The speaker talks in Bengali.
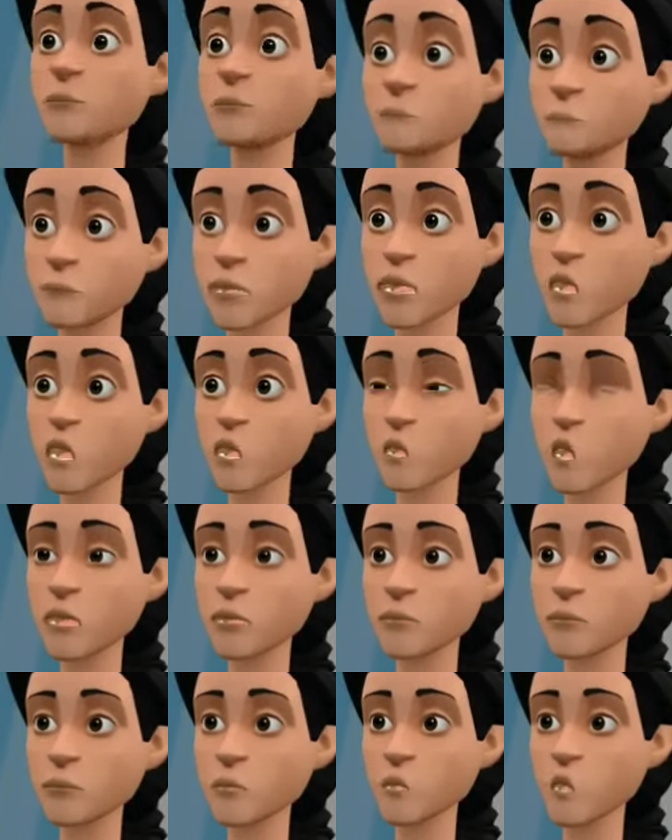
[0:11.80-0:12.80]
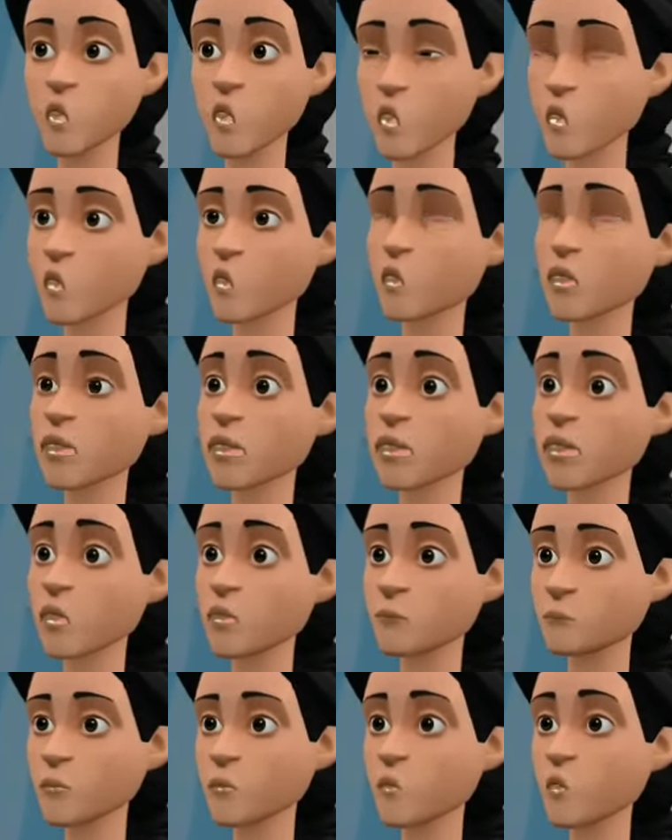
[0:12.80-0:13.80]
কি হুন্ডা কিনবো
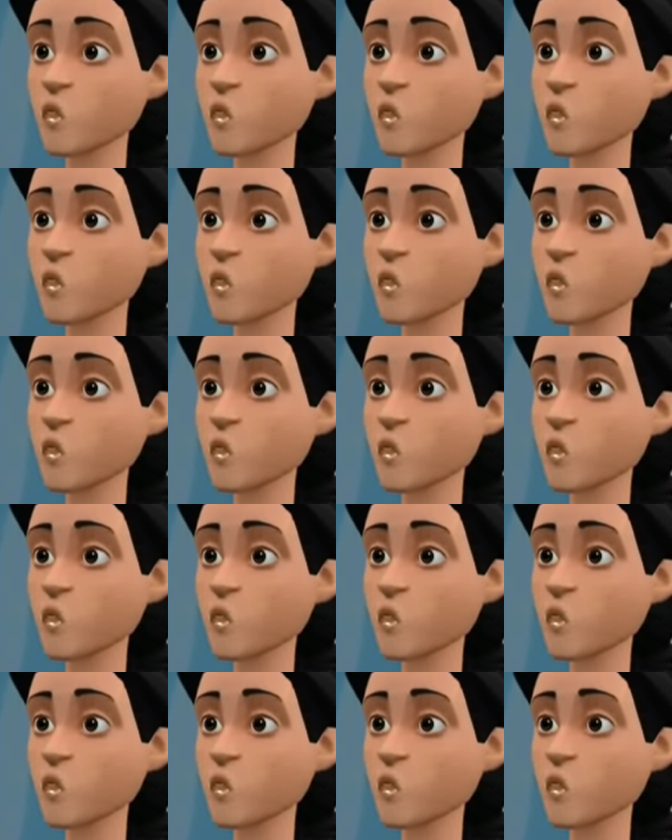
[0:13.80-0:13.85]
তুই